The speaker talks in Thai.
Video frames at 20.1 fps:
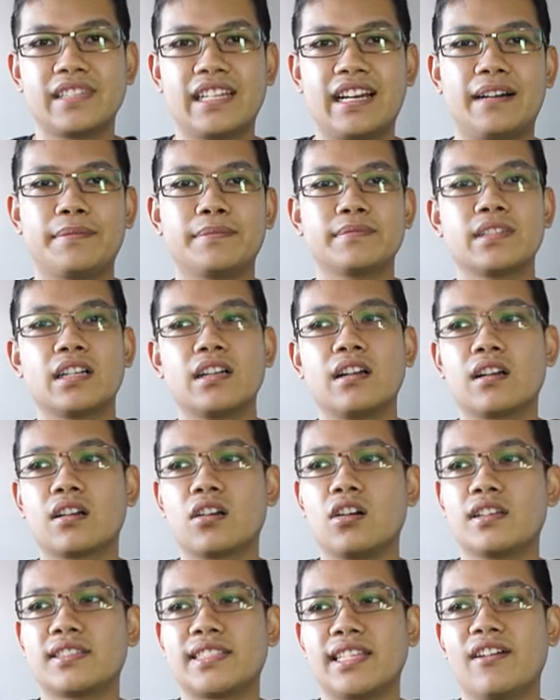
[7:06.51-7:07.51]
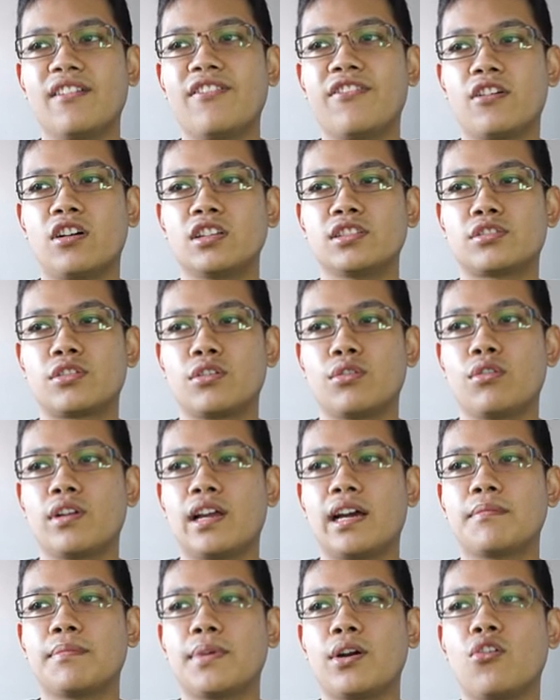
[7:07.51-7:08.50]
นะครับก็ self control
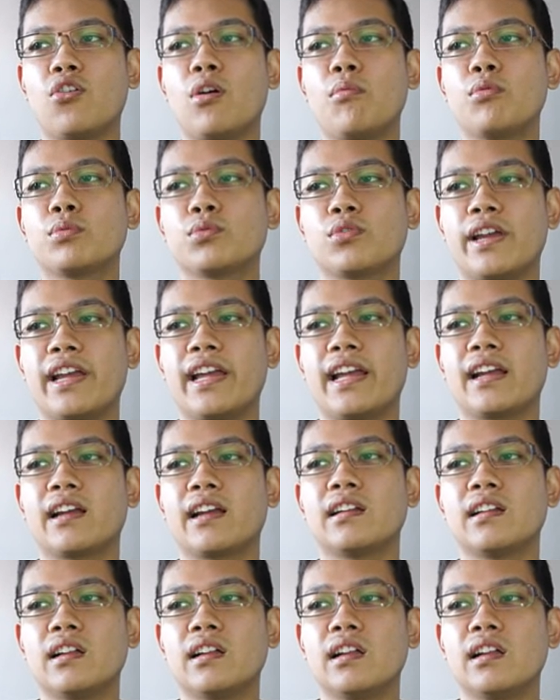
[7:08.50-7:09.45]
นะครับแปลว่าควบคุมตัวเอง